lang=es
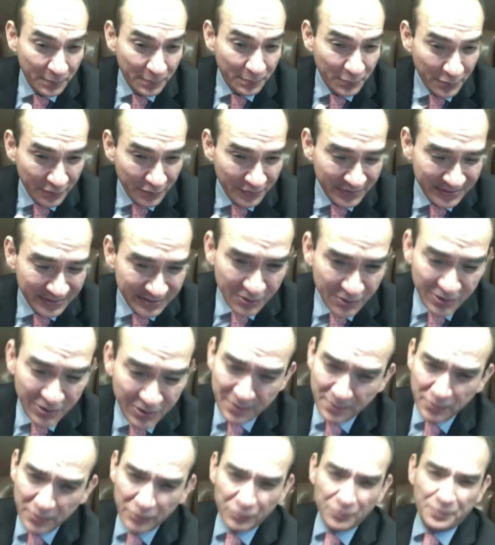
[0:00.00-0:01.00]
profesión
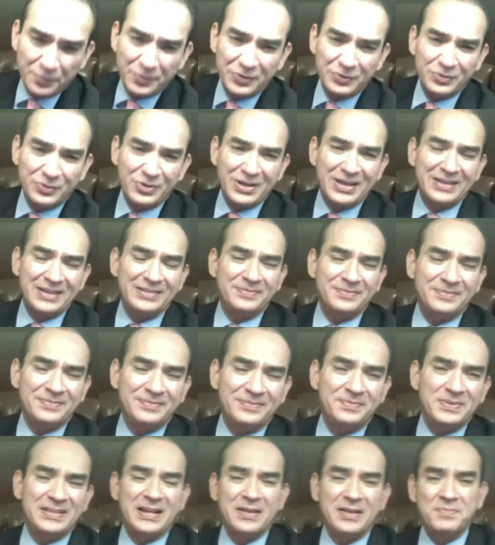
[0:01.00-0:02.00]
y por supuesto cada
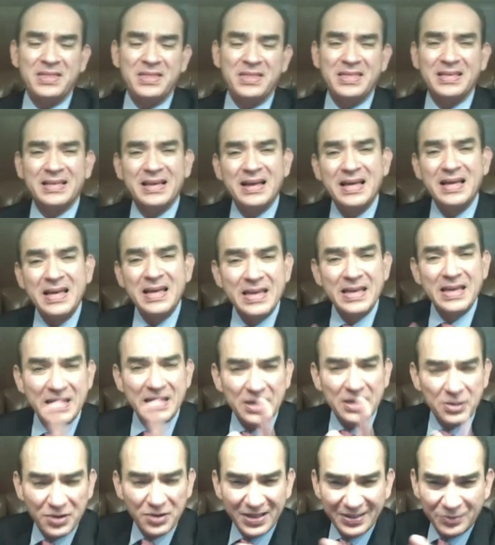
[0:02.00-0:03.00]
especialidad médica.
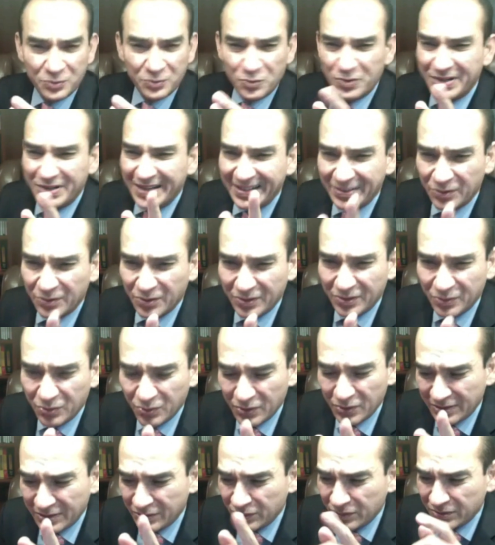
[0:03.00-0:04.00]
Y creo que es un reto, es,
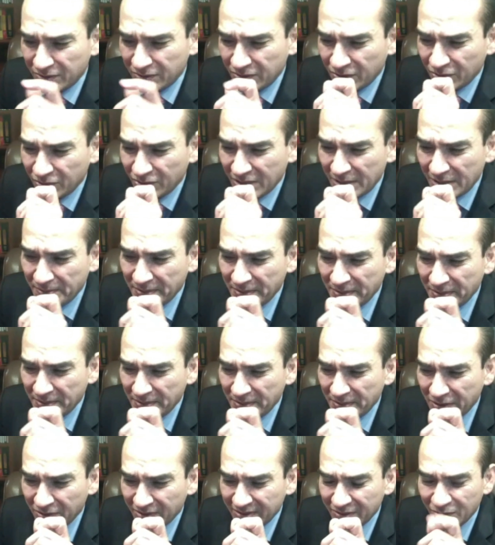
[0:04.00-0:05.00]
es no solamente
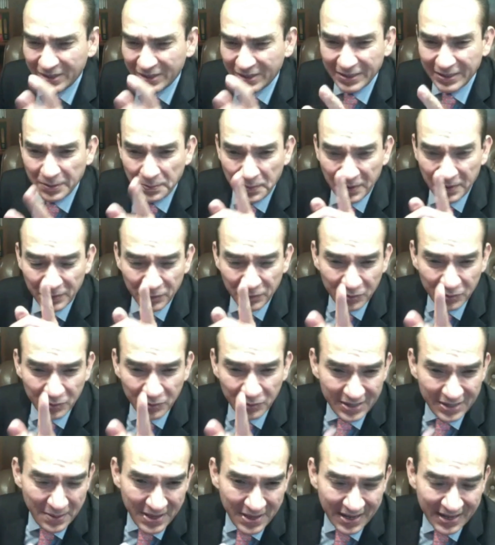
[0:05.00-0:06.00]
es un reto, pero es un
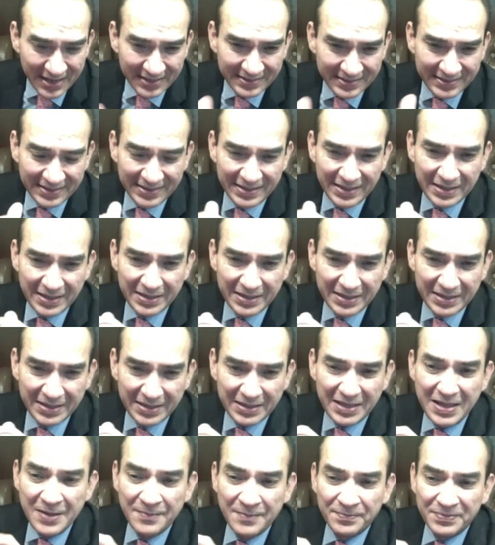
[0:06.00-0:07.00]
deber que se
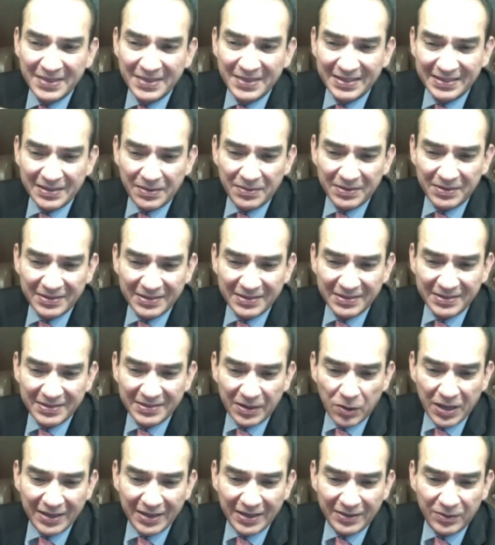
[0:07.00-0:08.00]
tiene de establecer
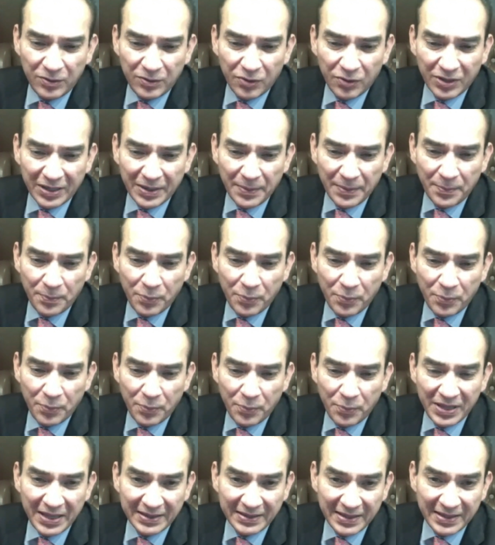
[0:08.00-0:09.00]
qué es lo que
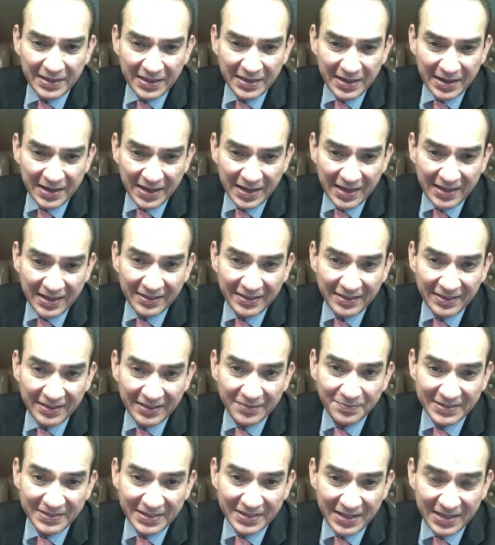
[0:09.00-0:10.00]
puede atender cada
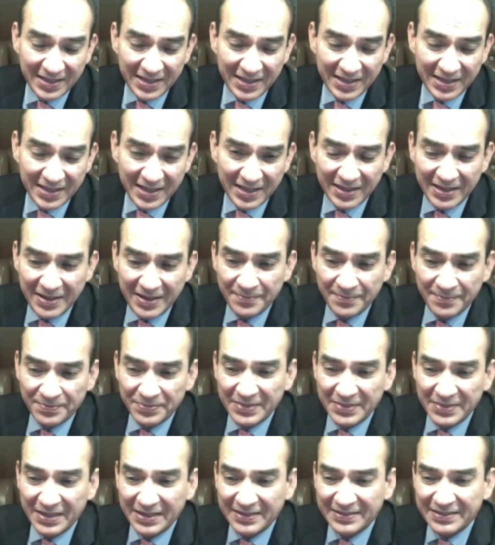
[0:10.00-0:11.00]
especialidad.
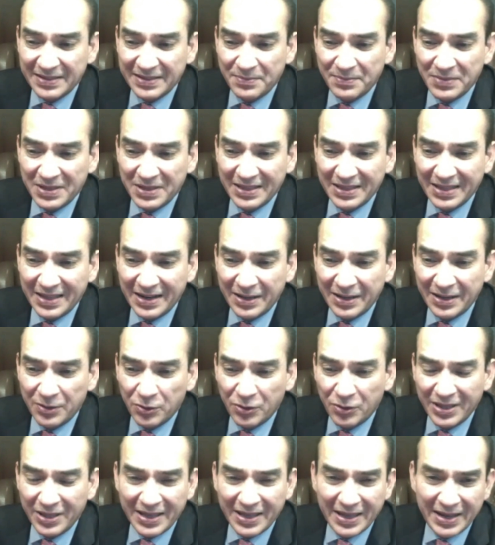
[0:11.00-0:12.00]
De esta manera
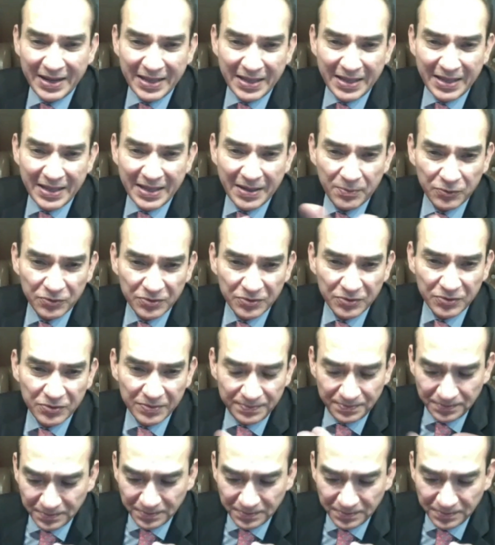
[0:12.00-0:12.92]
no dejaríamos